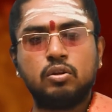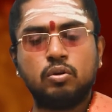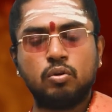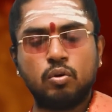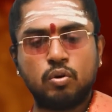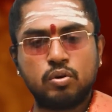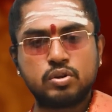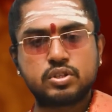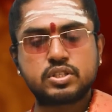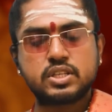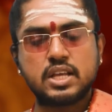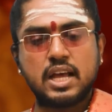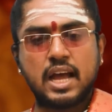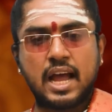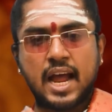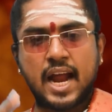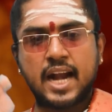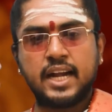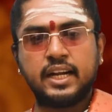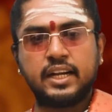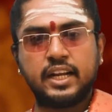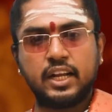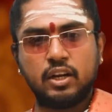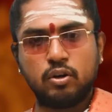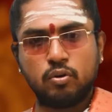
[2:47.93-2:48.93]
நோட்ஸ்
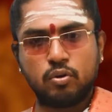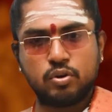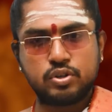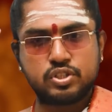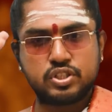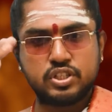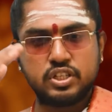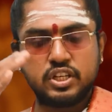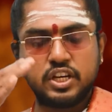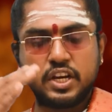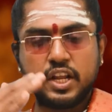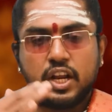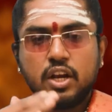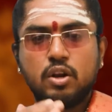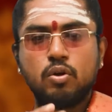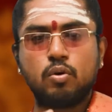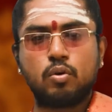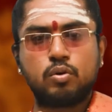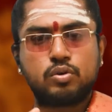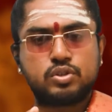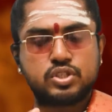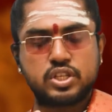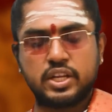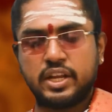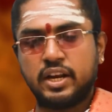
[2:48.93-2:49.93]
நோட்ஸ்
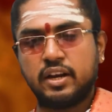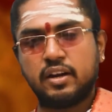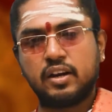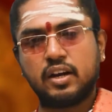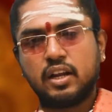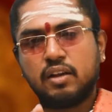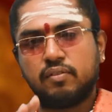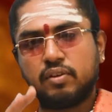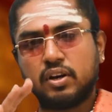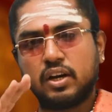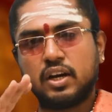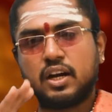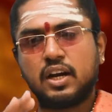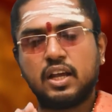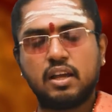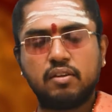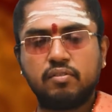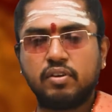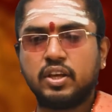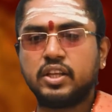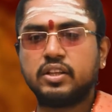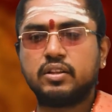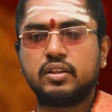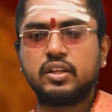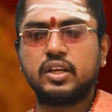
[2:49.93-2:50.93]
டினோட்ஸ் என்று இவர்களை
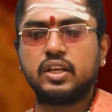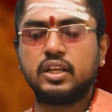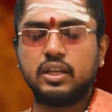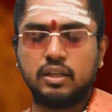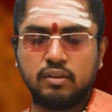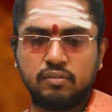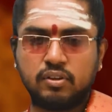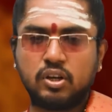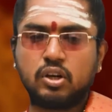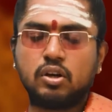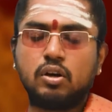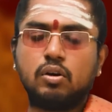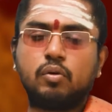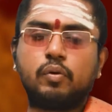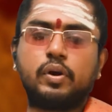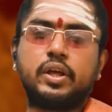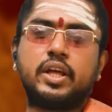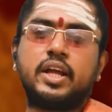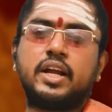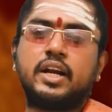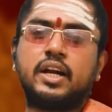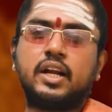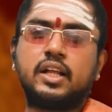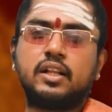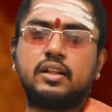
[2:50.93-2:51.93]
வைத்து
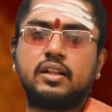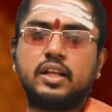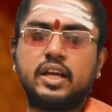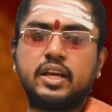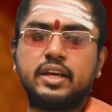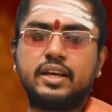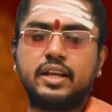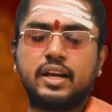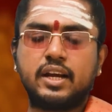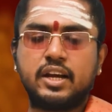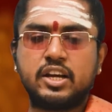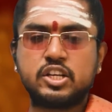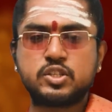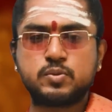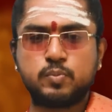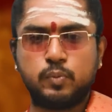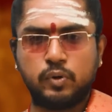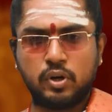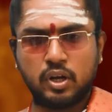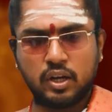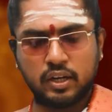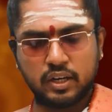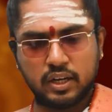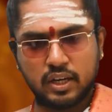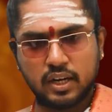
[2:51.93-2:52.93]
இவர்களுடைய இடத்தை
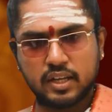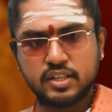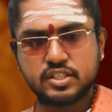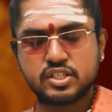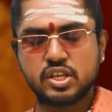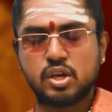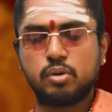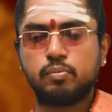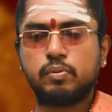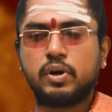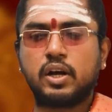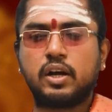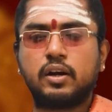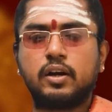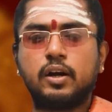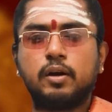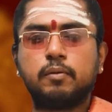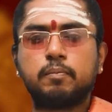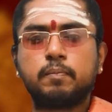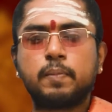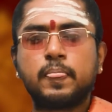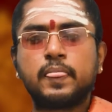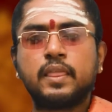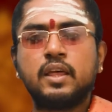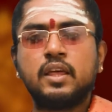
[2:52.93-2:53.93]
கிரகஸ்புடங்களை செய்வார்கள்
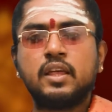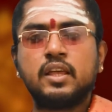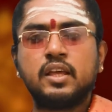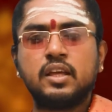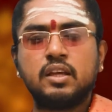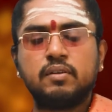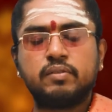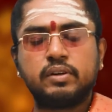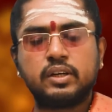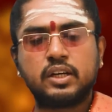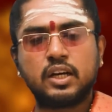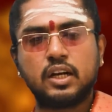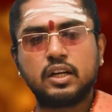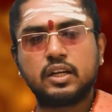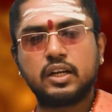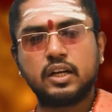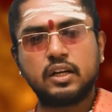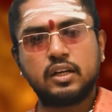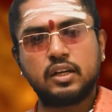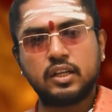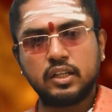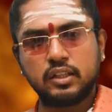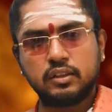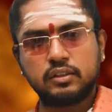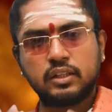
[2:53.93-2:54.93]

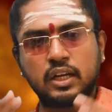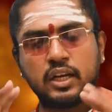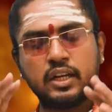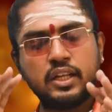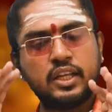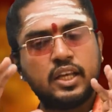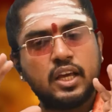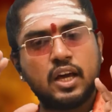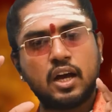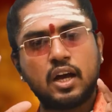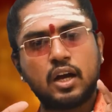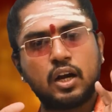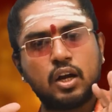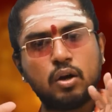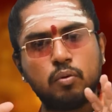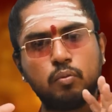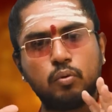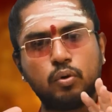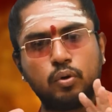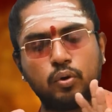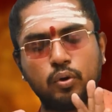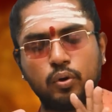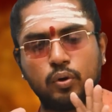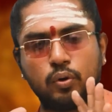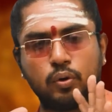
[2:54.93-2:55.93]
இவர்களுக்கென்று தனியான
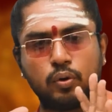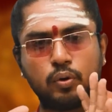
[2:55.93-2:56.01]
ஒரு